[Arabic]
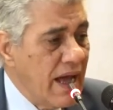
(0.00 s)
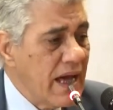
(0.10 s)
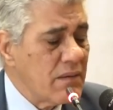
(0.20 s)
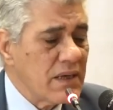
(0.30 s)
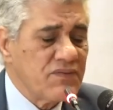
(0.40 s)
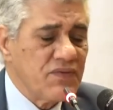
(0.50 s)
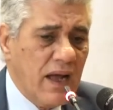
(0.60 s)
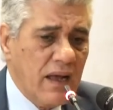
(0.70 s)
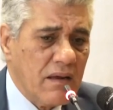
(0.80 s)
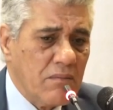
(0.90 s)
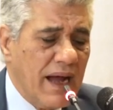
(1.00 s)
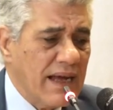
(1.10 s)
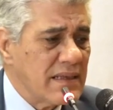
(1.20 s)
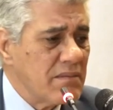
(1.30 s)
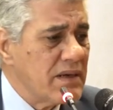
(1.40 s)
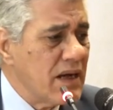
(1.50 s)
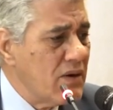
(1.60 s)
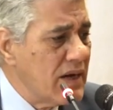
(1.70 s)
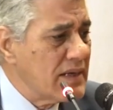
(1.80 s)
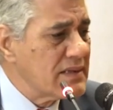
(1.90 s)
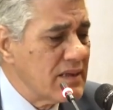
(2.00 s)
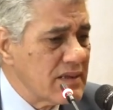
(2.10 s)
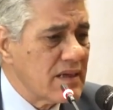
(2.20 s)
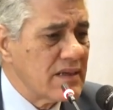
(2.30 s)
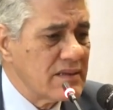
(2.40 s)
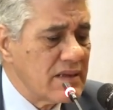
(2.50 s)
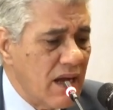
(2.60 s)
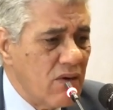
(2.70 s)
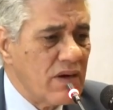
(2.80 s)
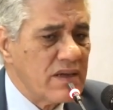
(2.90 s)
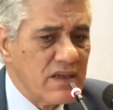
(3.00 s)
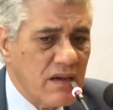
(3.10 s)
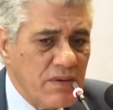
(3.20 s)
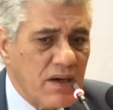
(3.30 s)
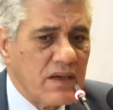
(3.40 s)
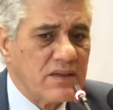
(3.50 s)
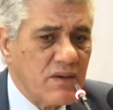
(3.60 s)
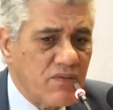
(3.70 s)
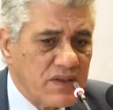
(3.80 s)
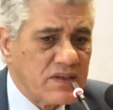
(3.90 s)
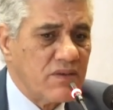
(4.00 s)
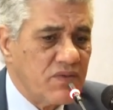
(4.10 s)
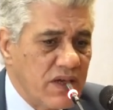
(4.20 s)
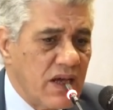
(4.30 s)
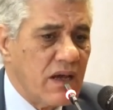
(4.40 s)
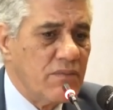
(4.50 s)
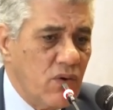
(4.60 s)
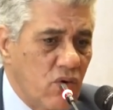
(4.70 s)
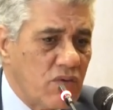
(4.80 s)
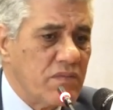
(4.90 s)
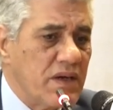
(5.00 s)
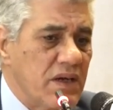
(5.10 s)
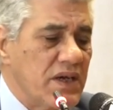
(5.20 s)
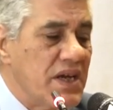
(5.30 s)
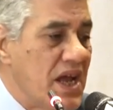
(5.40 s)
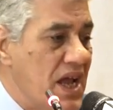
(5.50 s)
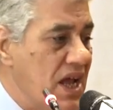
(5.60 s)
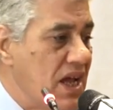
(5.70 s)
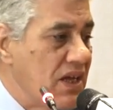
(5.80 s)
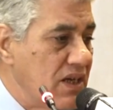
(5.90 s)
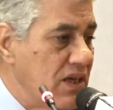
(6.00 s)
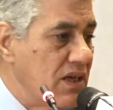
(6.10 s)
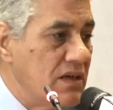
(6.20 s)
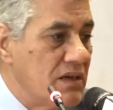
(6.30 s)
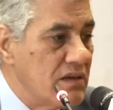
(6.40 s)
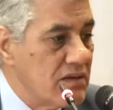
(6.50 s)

أنا بدفع بعدم جواز نظر الدعوة لسابقة الفصل فيها بحكم نهائي